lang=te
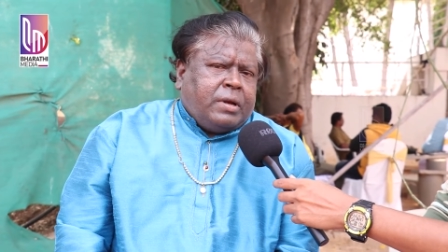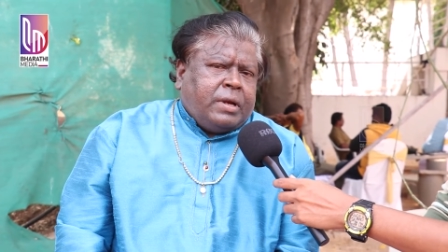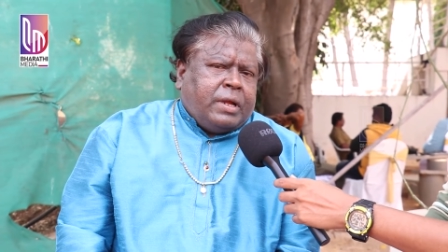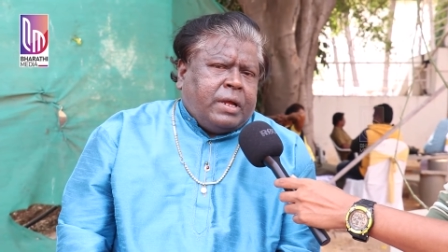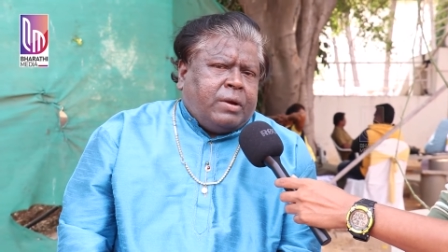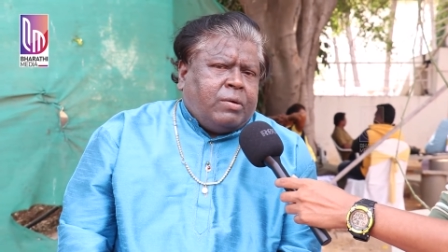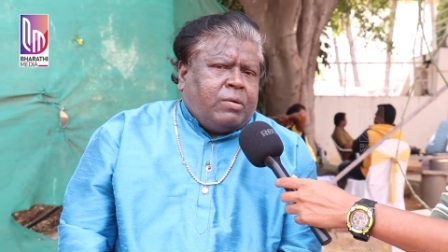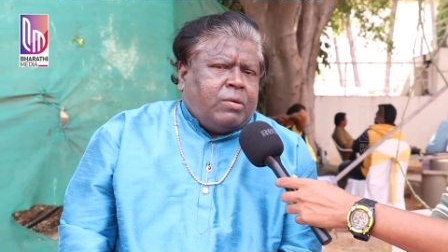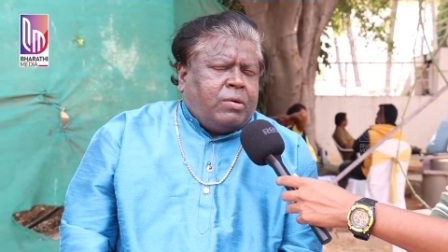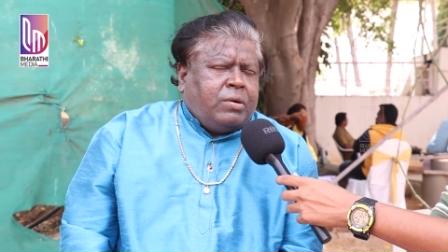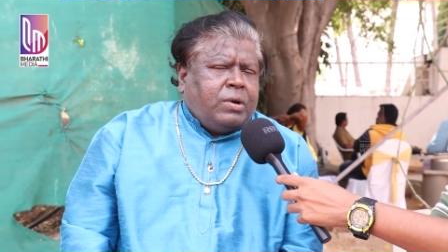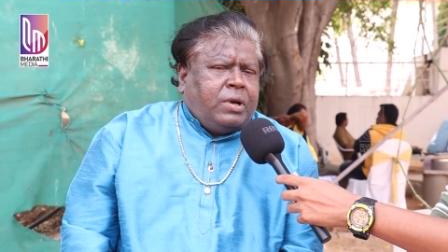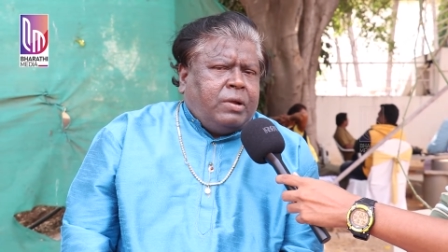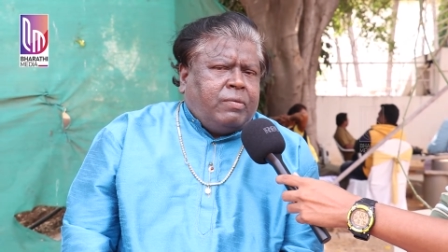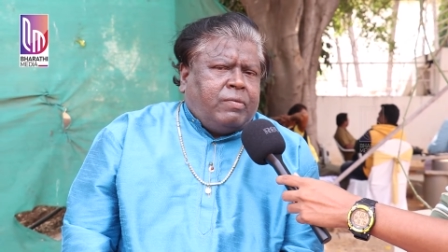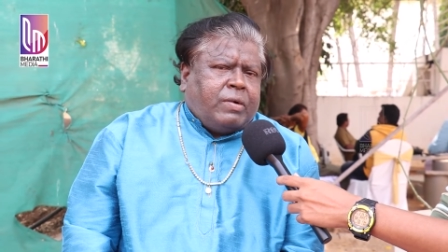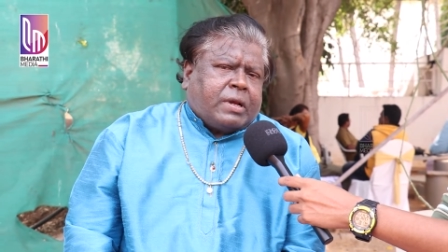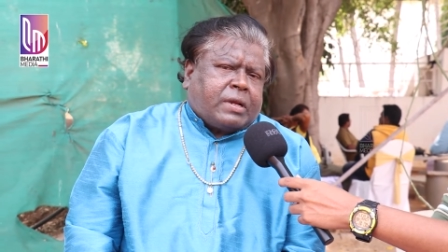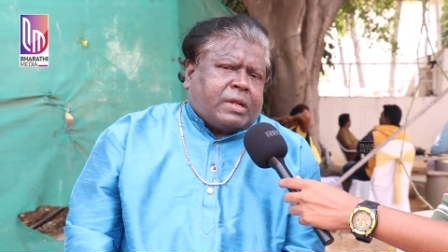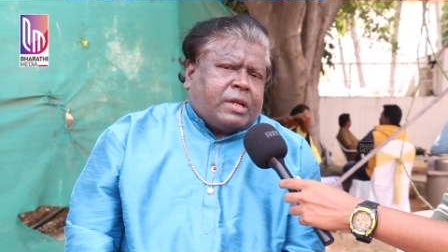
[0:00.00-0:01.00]
నేను ఓన్లీ
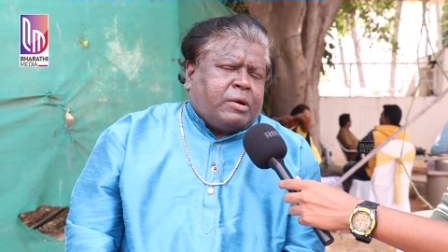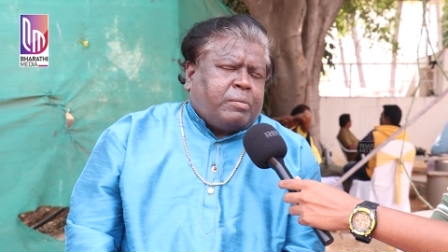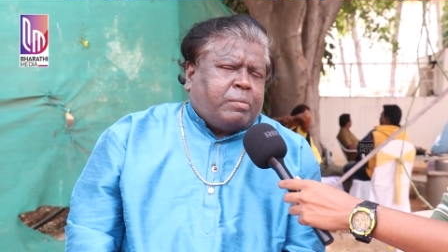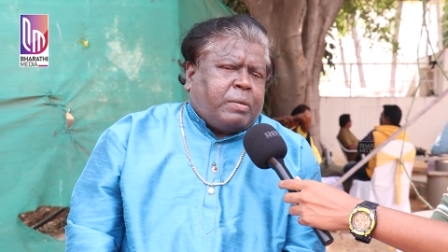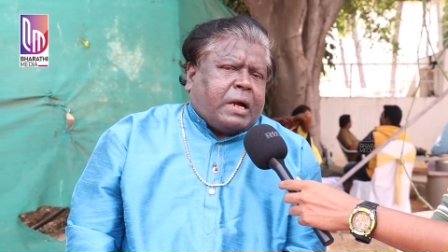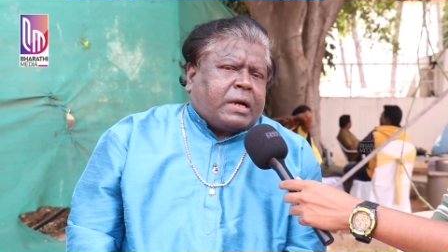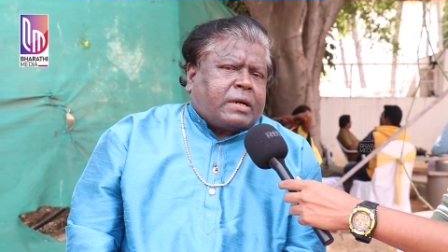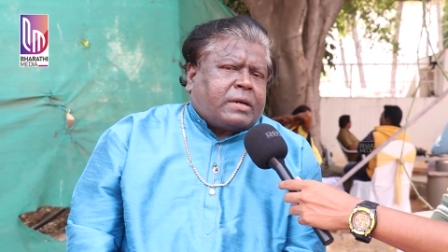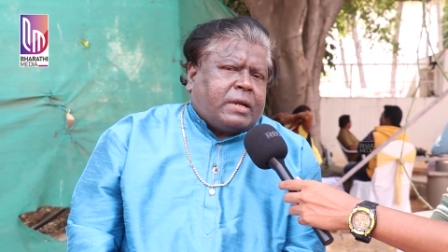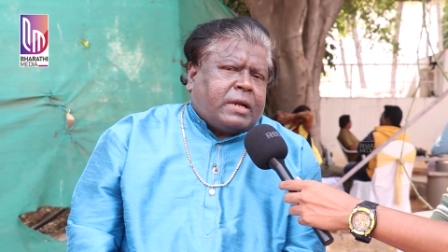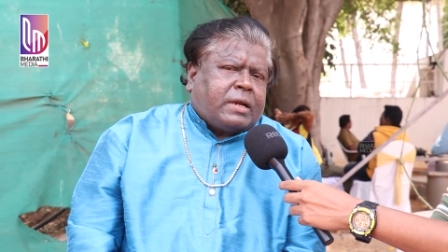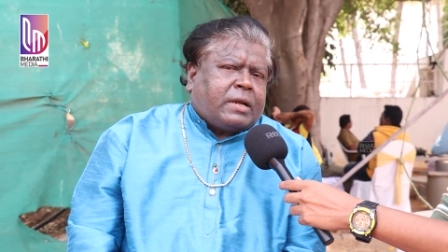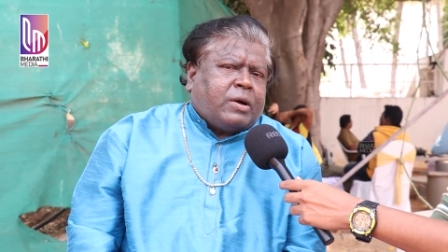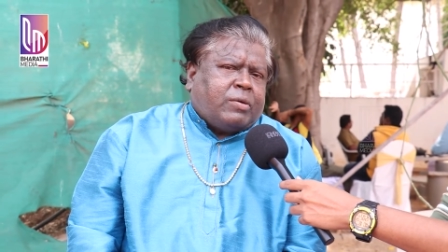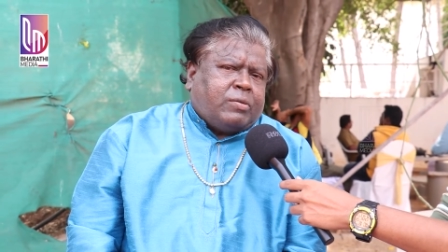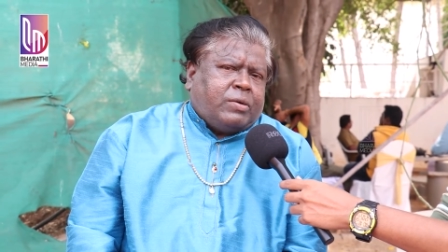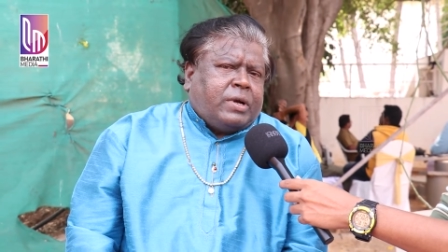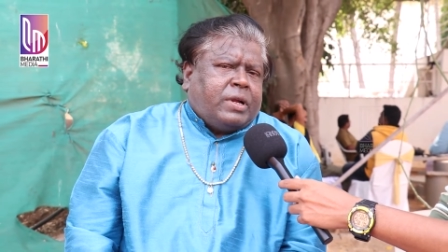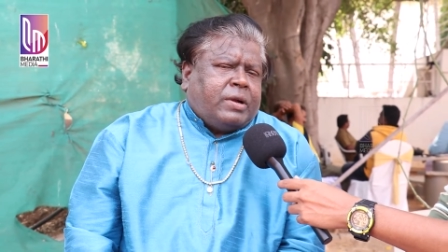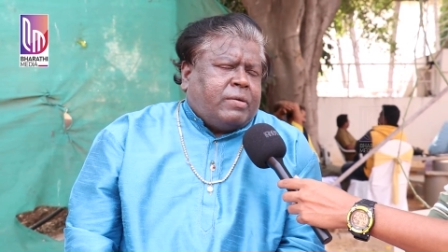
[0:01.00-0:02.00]
వర్కింగ్ పార్ట్నర్గా
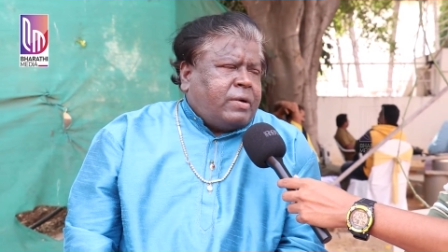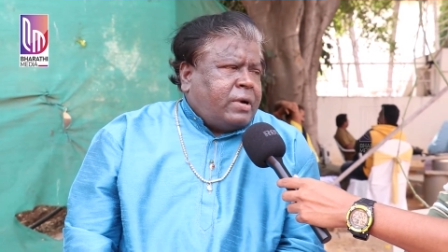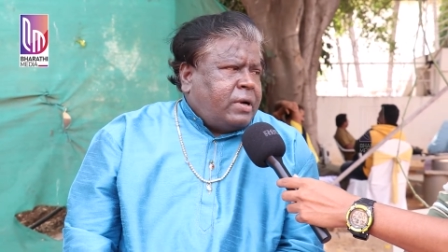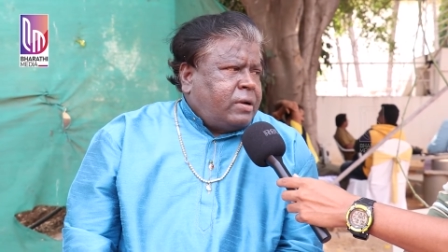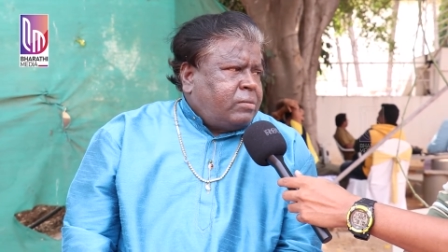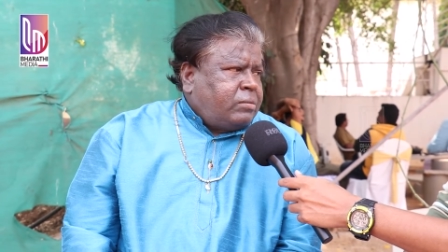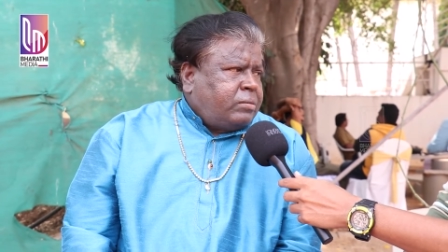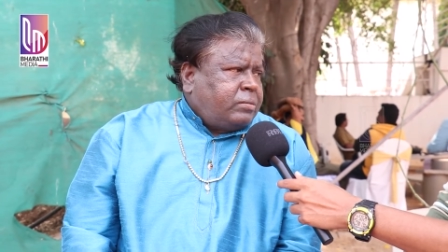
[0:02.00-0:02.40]
ఉండేవాడిని